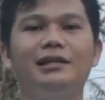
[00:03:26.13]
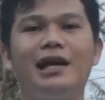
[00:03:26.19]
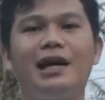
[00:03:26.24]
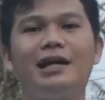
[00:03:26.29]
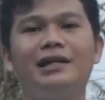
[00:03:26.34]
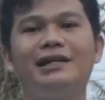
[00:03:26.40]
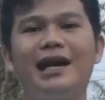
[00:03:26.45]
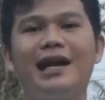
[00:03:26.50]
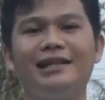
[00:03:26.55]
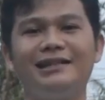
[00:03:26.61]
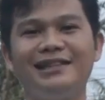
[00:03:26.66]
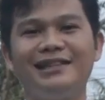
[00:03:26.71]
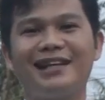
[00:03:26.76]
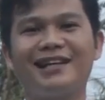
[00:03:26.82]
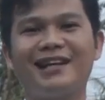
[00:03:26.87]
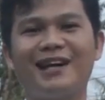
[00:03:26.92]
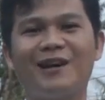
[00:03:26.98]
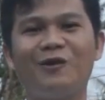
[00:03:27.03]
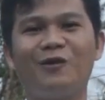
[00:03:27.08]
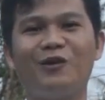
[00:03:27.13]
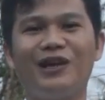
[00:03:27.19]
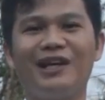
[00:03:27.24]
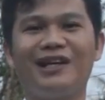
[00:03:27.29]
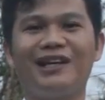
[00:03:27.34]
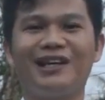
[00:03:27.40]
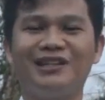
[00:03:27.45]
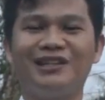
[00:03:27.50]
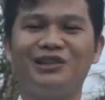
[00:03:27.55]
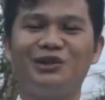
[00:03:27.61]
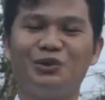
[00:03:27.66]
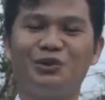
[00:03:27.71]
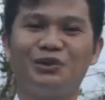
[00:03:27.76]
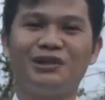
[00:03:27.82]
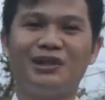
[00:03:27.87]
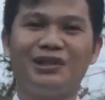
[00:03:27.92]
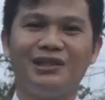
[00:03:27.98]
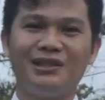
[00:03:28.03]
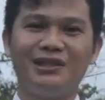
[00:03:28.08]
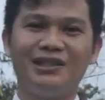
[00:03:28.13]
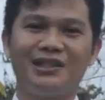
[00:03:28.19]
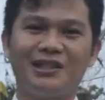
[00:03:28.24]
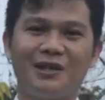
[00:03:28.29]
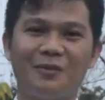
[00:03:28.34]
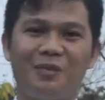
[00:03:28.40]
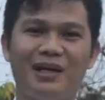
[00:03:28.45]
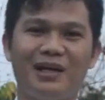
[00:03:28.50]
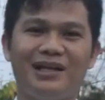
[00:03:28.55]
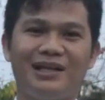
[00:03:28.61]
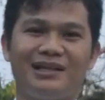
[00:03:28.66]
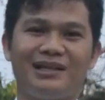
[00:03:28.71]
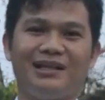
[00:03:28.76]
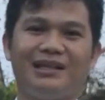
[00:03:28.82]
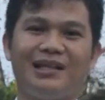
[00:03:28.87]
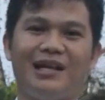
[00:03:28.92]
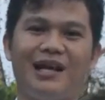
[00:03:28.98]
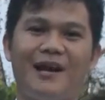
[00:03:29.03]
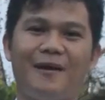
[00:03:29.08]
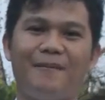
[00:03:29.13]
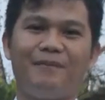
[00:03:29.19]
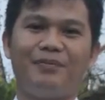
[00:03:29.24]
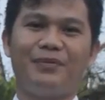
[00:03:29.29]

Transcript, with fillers: yang diajarkan oleh Kristus sendiri kepada kita.